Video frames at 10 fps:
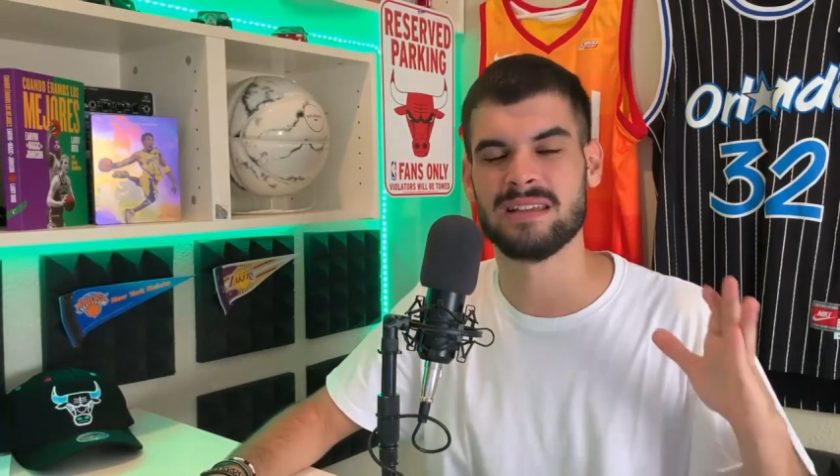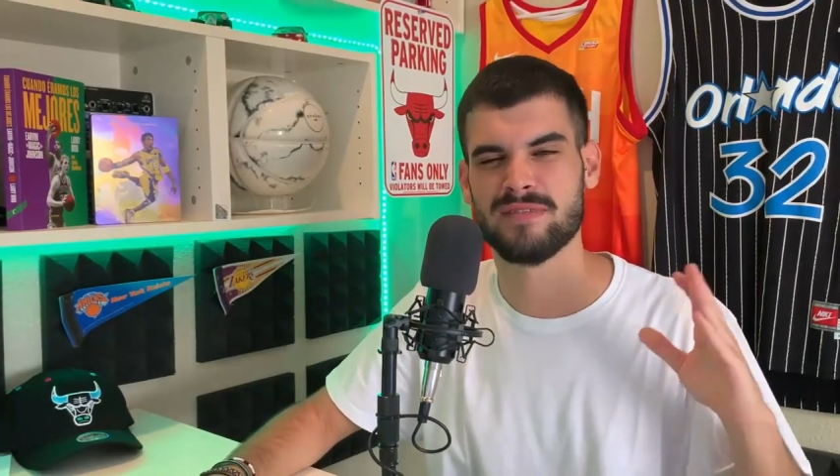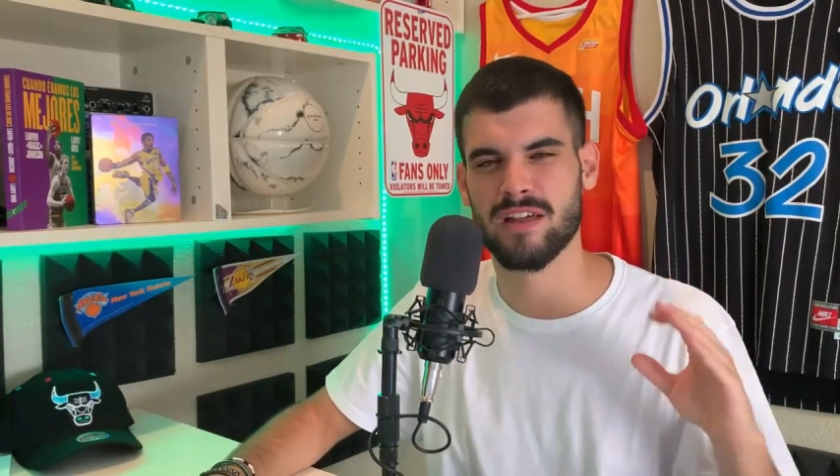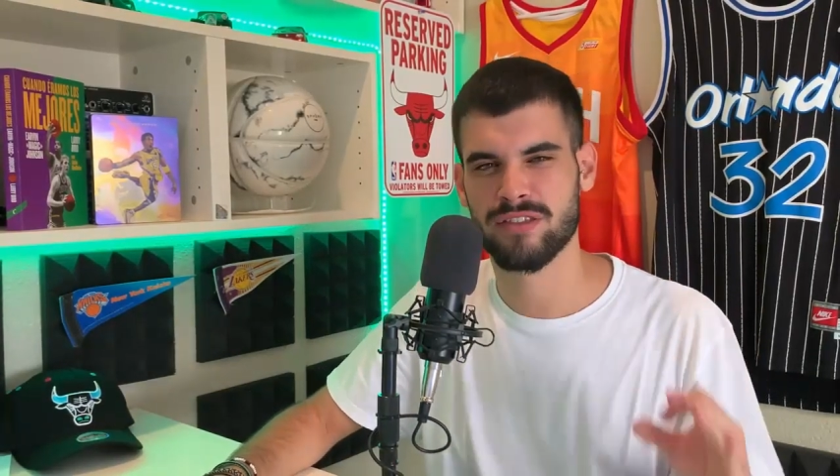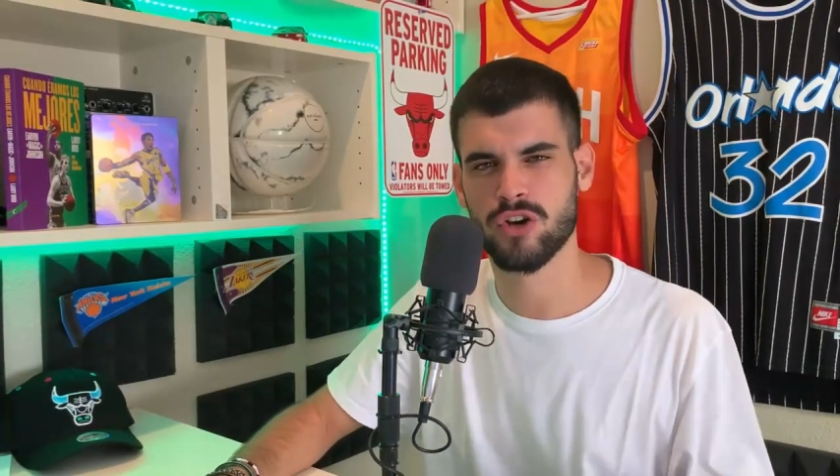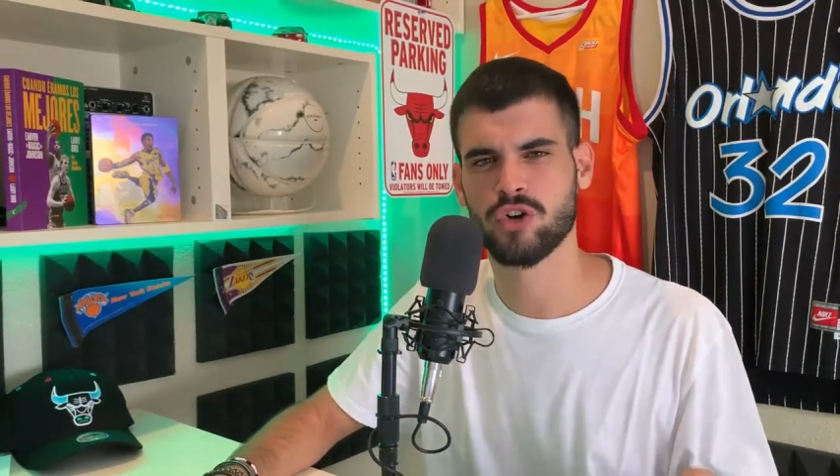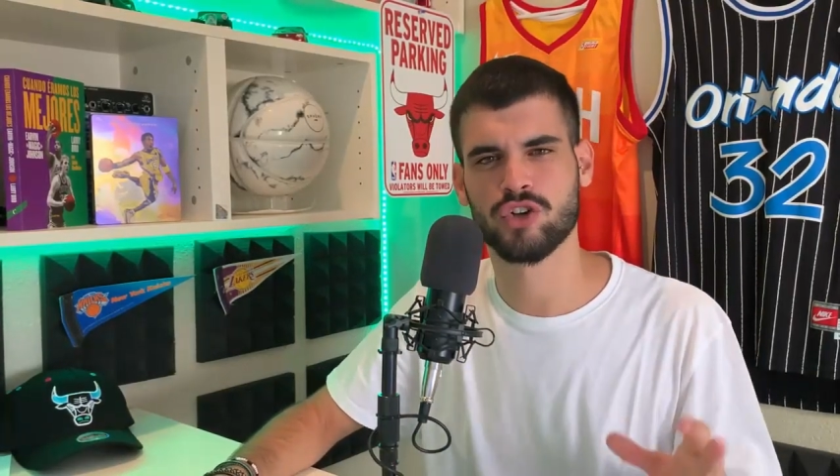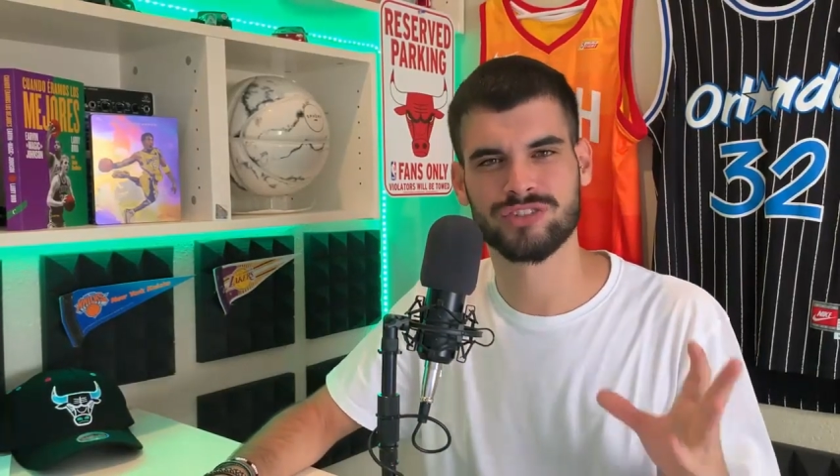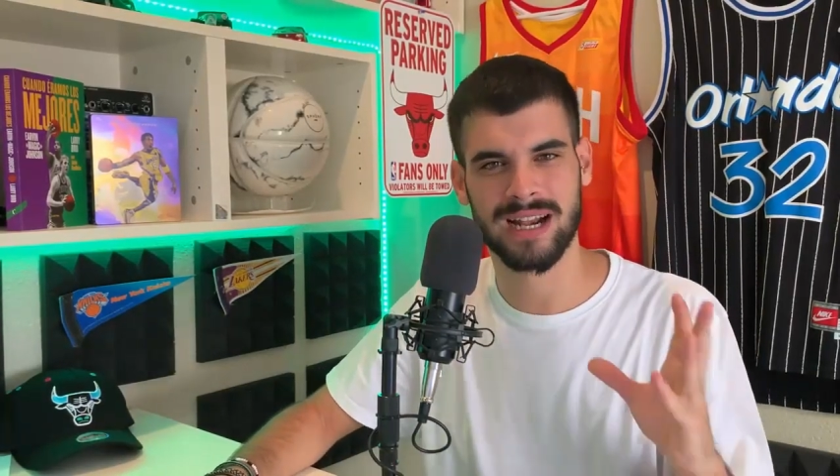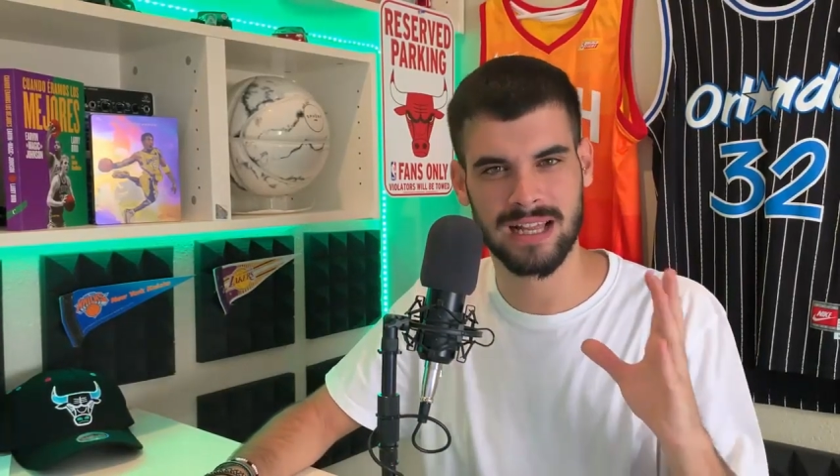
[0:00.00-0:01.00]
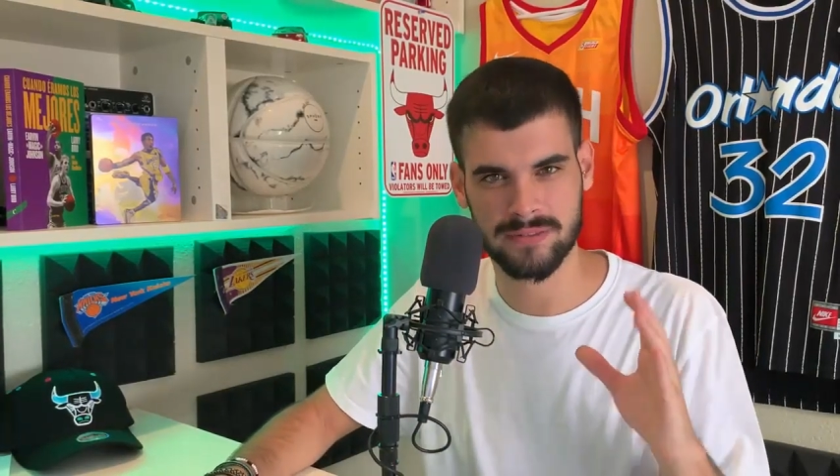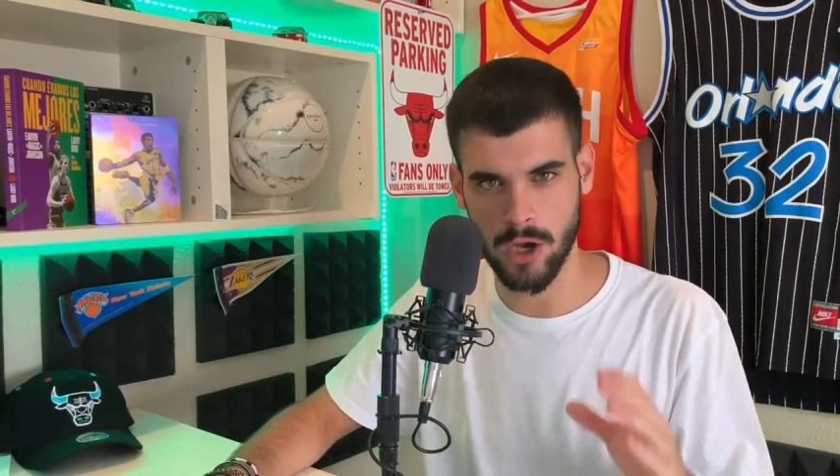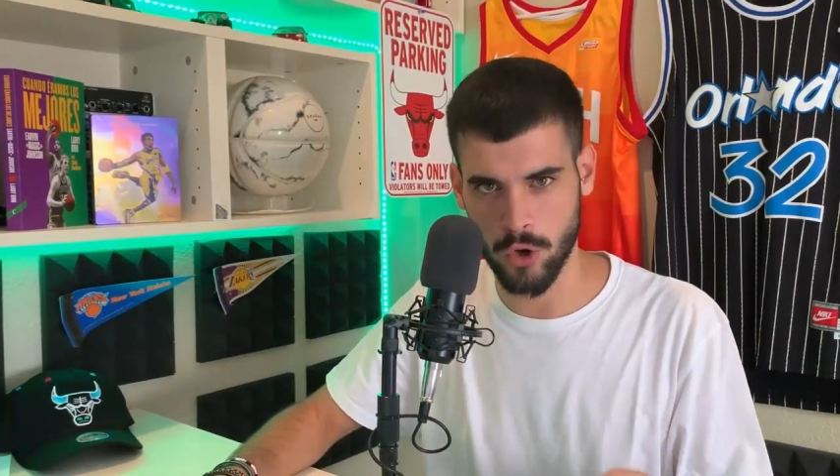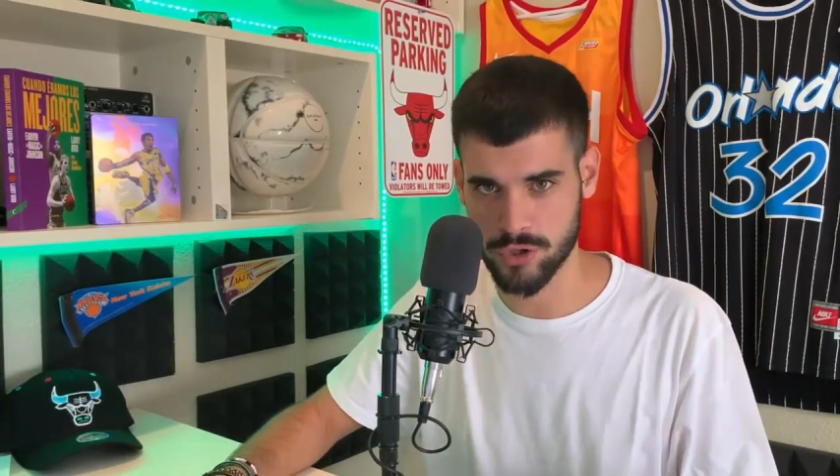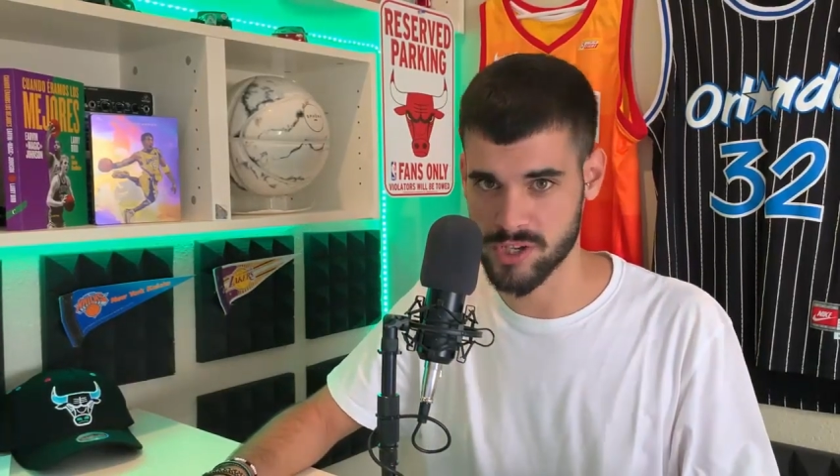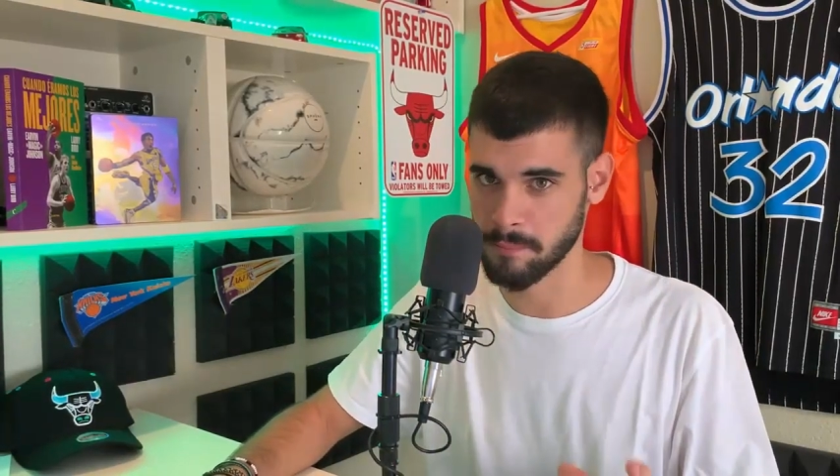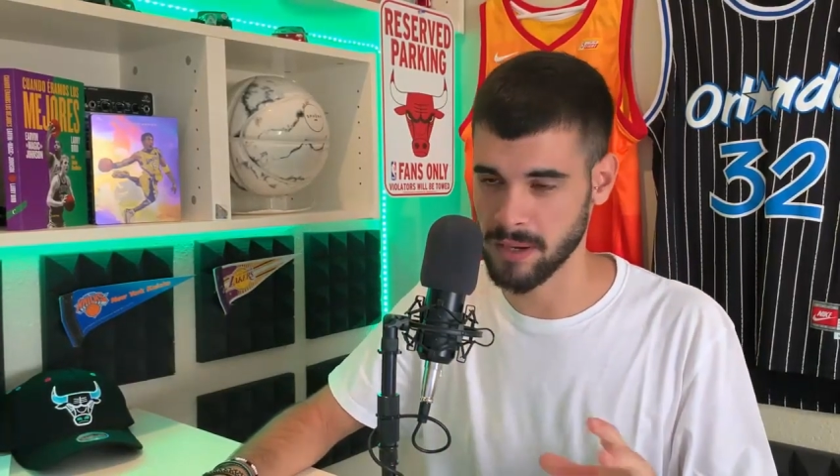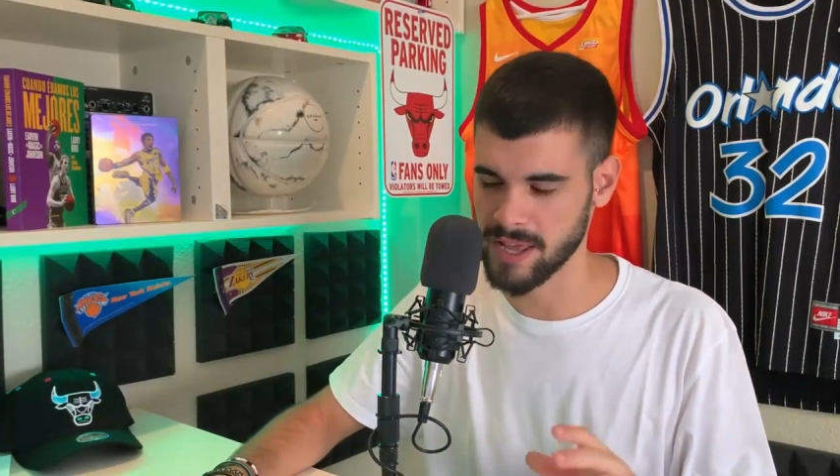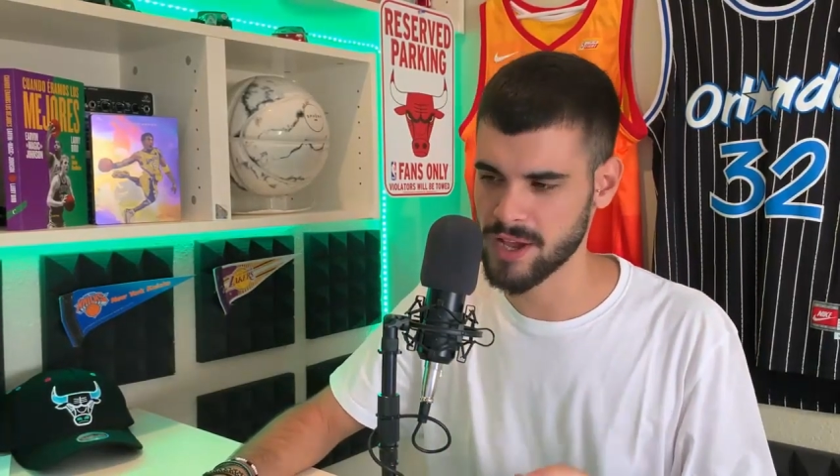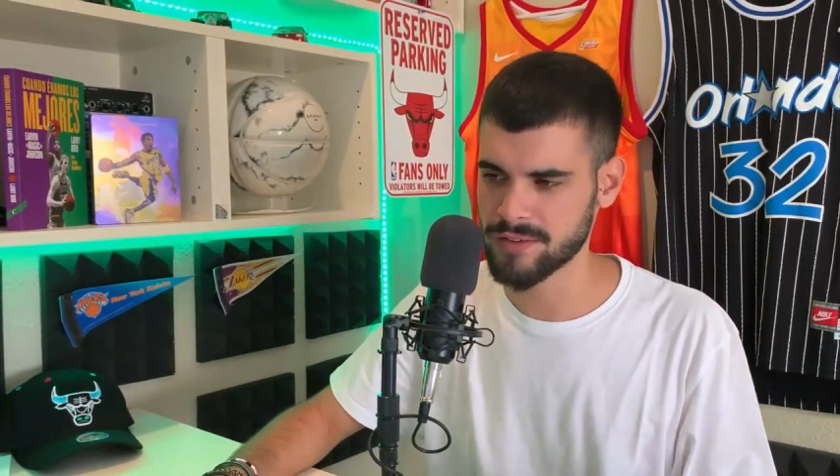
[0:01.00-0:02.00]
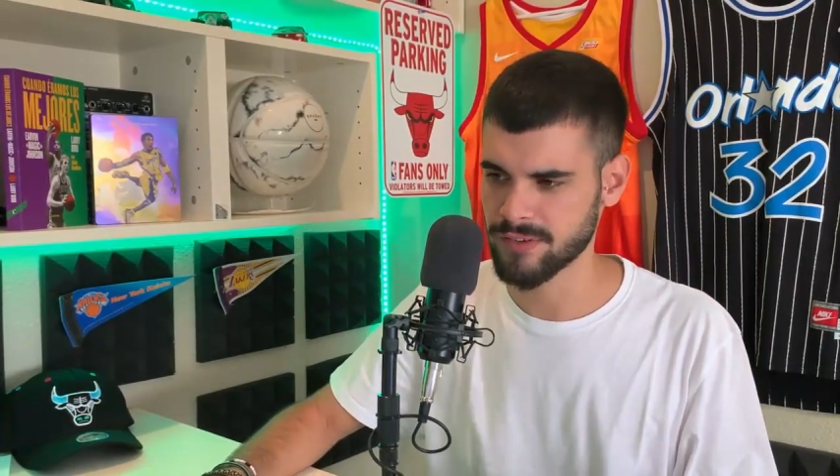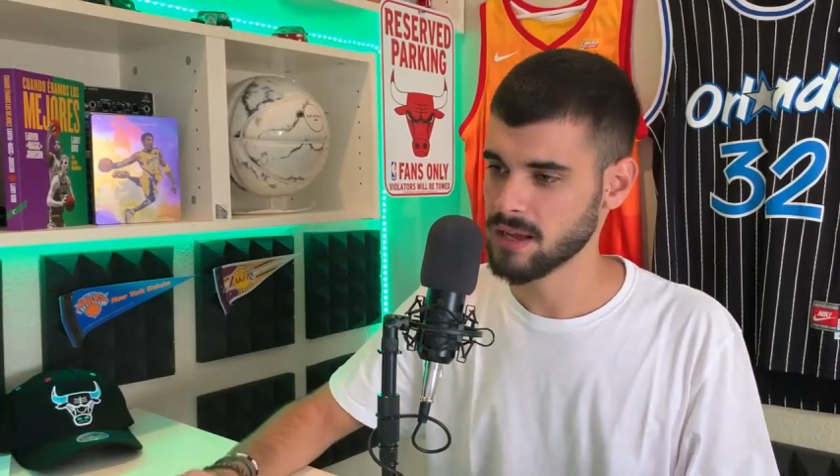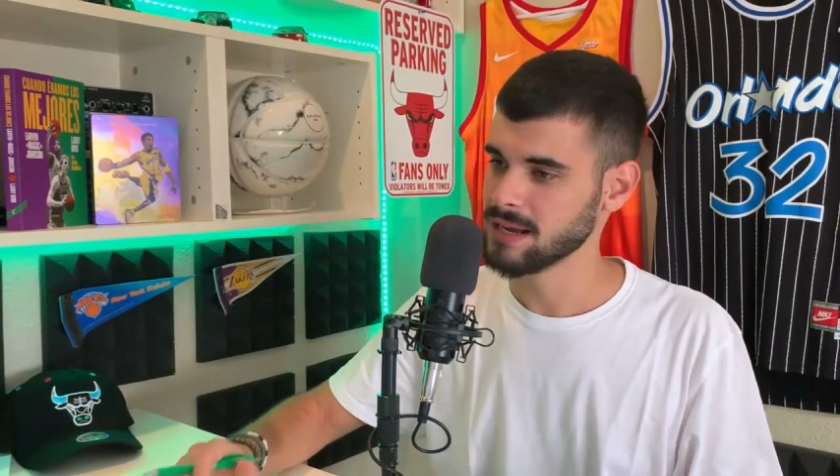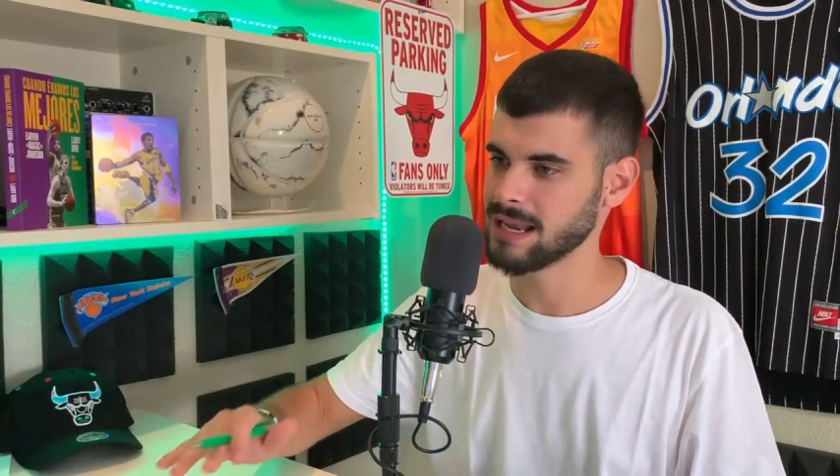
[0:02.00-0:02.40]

eliminación contra Atlanta Hawks en playoff.